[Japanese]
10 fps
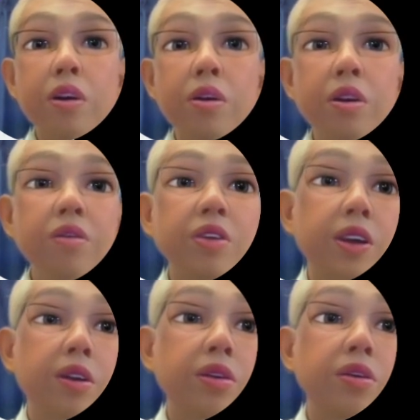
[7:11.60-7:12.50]
これでも
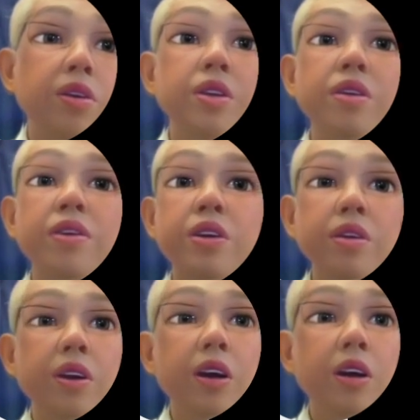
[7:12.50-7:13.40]
ちゃんと動いてます
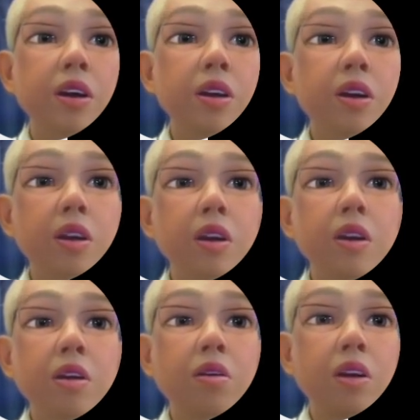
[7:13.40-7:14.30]
よね。
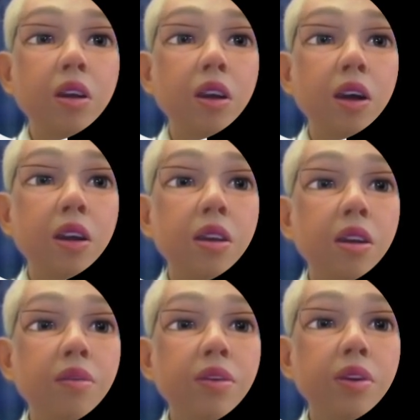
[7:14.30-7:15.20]
これで
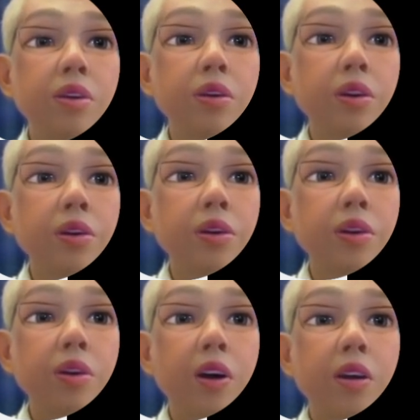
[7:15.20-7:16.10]
ランダムドッ
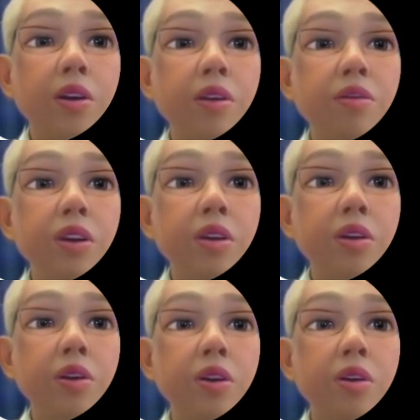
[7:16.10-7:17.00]

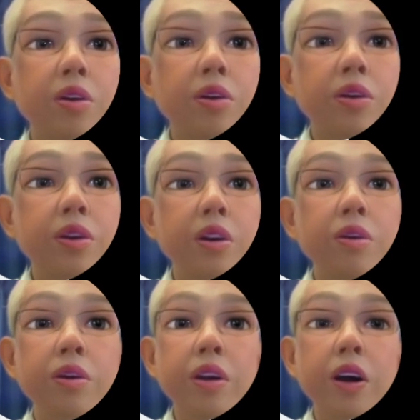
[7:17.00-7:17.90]
トランダムイント16ってい
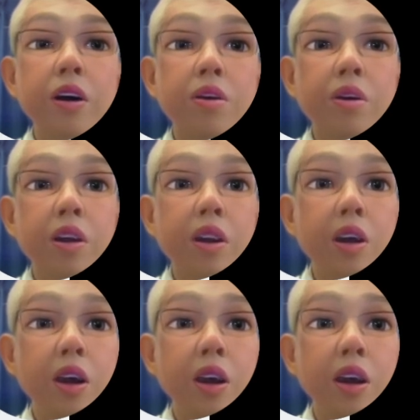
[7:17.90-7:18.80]
うので、これ
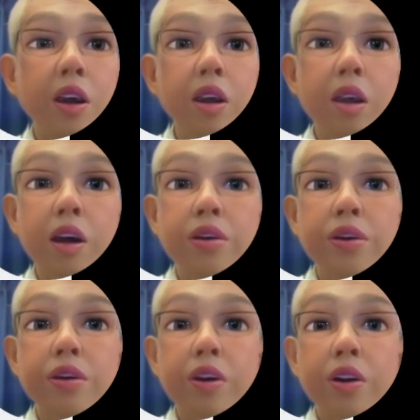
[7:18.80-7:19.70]
で乱
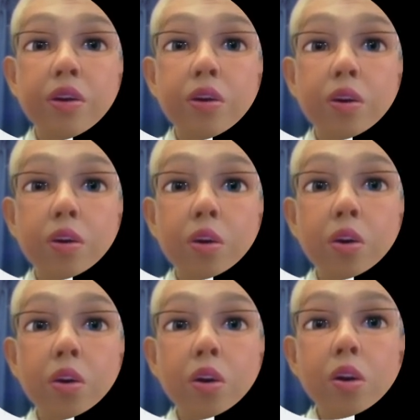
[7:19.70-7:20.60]
数が出ると。
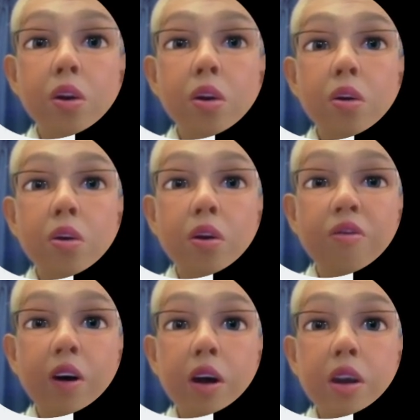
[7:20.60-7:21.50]
これ
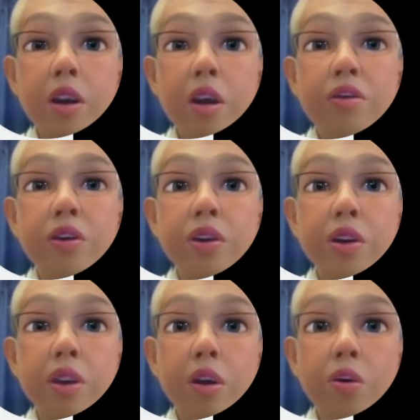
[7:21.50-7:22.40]
毎回もし
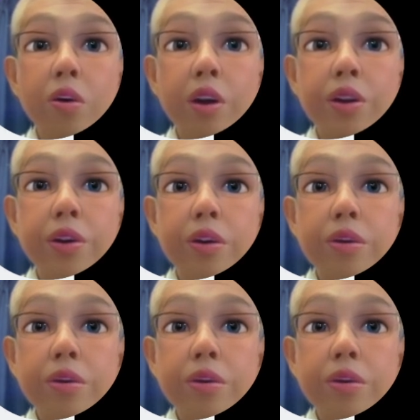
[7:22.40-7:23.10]
かしたら5が出てる